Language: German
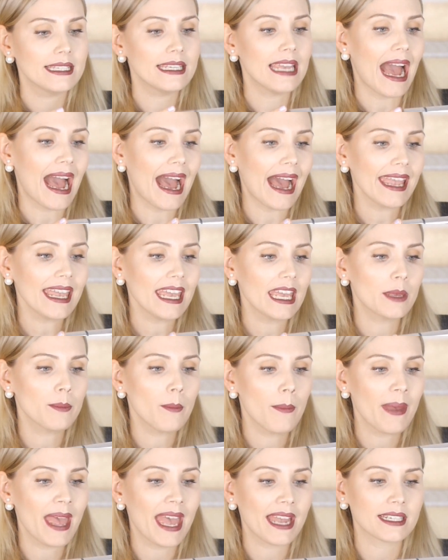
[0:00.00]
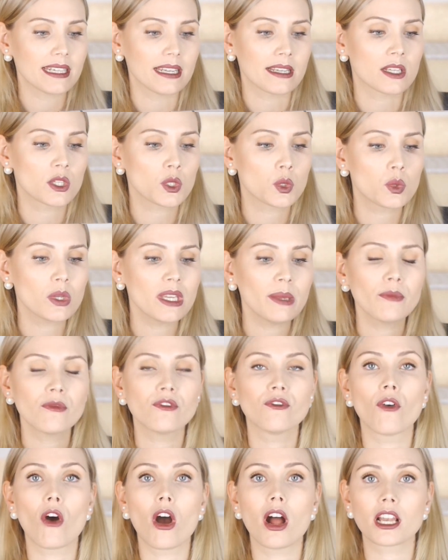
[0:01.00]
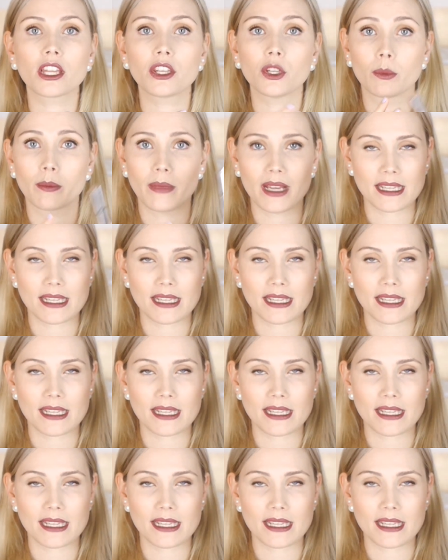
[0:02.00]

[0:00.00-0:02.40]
die High Impact Extreme Volume